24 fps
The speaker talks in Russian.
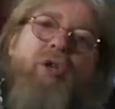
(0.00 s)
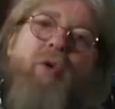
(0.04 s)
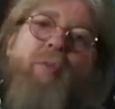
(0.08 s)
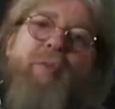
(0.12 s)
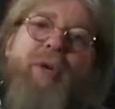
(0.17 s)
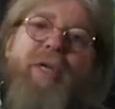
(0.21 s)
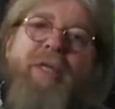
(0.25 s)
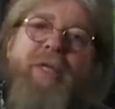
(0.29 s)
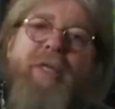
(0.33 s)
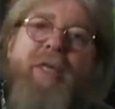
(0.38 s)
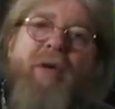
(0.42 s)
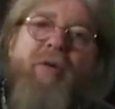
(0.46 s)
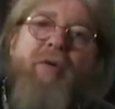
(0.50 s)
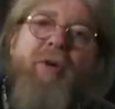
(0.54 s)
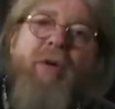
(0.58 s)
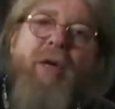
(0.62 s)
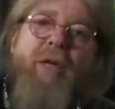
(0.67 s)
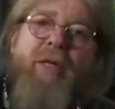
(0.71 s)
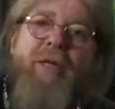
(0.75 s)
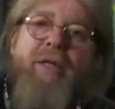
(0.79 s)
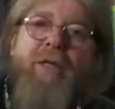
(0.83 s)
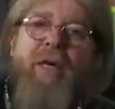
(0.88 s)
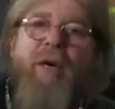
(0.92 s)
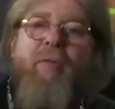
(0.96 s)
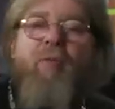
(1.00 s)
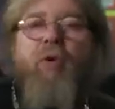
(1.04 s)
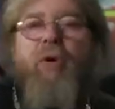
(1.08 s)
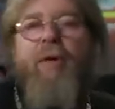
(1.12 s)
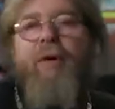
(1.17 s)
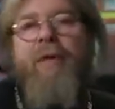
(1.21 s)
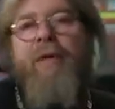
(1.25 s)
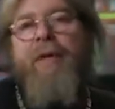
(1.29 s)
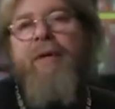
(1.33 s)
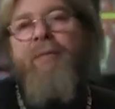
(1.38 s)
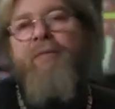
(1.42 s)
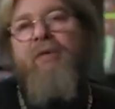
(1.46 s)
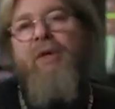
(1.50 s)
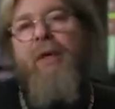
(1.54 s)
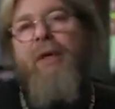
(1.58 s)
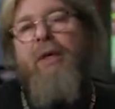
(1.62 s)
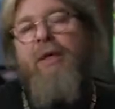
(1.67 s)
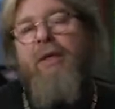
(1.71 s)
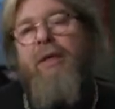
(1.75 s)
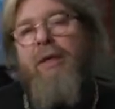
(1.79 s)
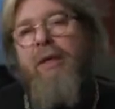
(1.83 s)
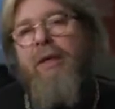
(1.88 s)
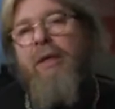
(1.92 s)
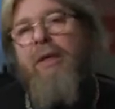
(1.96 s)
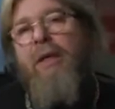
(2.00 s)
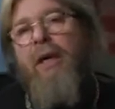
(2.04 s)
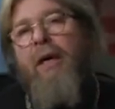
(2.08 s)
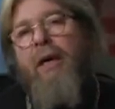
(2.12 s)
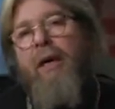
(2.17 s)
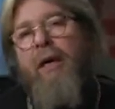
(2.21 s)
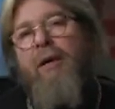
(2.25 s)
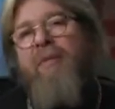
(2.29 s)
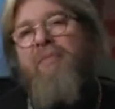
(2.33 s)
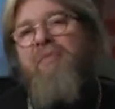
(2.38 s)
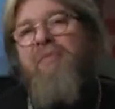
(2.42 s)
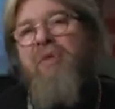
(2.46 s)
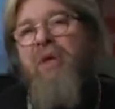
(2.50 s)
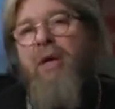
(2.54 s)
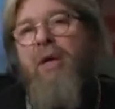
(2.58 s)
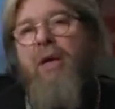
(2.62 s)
что представляла собой российская